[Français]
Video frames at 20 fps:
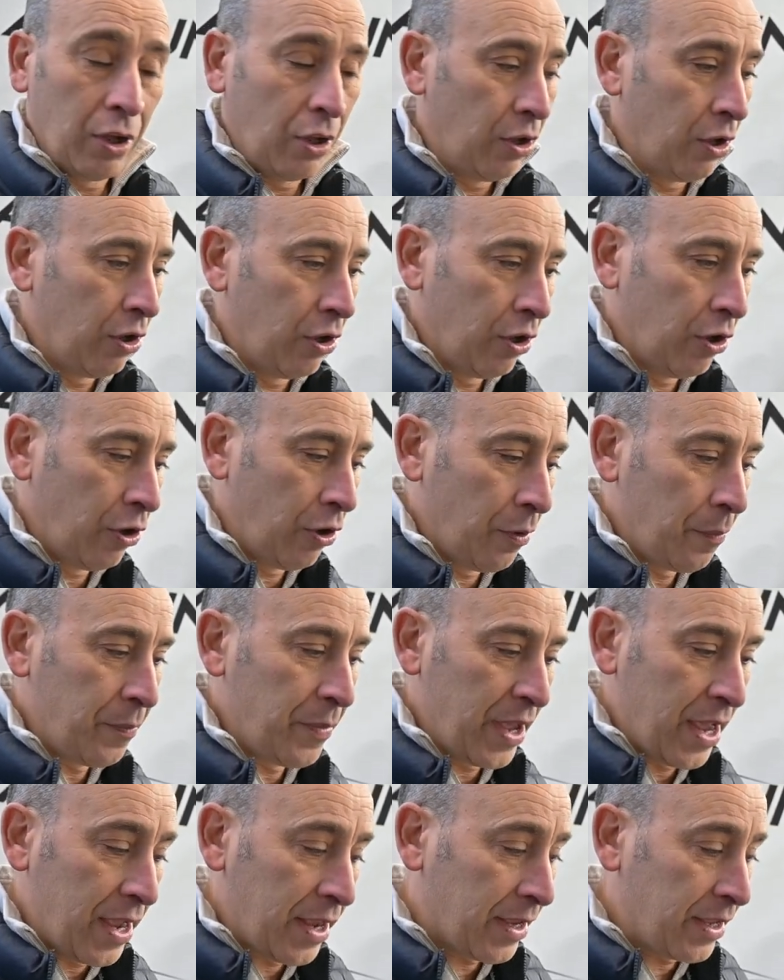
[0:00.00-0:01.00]
euh,
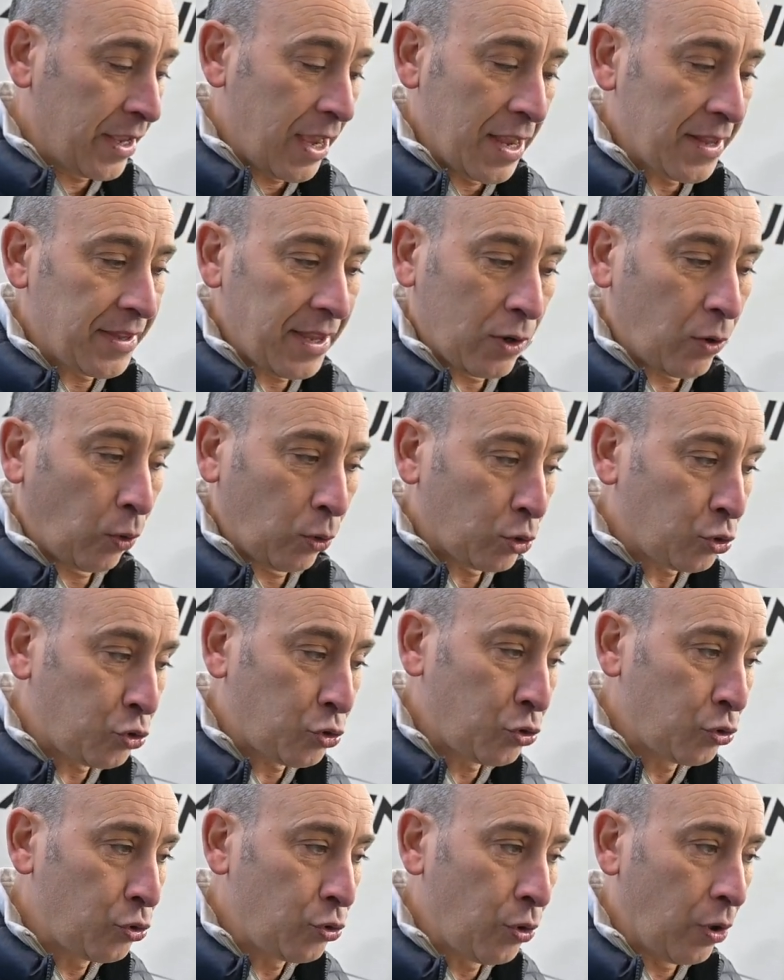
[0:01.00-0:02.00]
mais qui a été
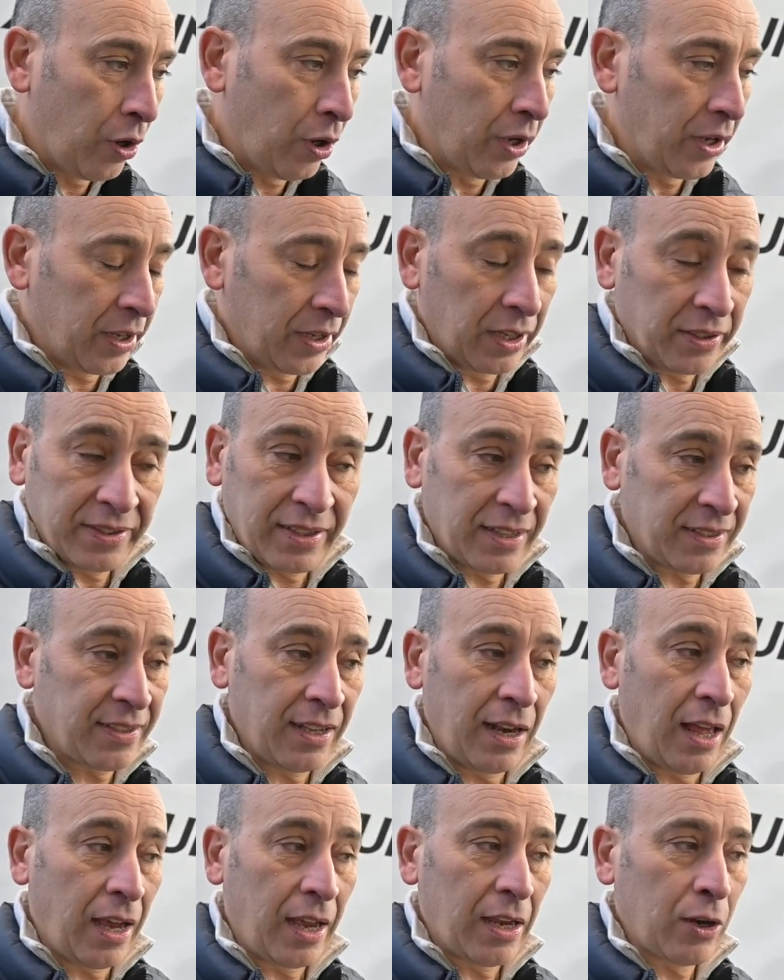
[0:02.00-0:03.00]
conçu et ça
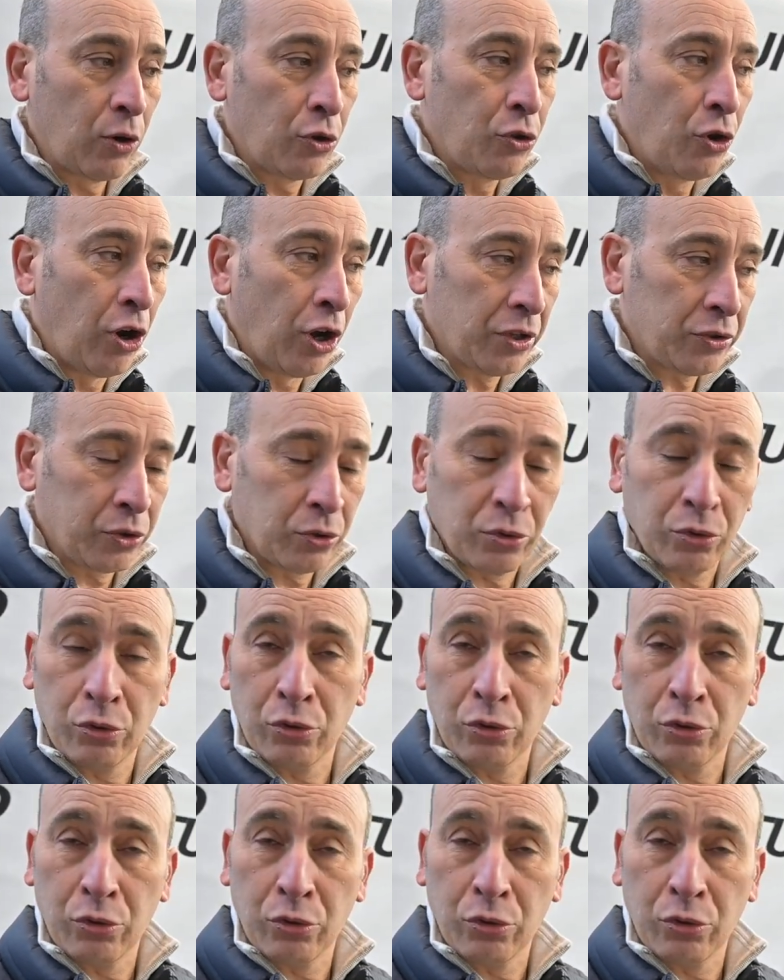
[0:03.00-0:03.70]
c'est la règle d'ordre,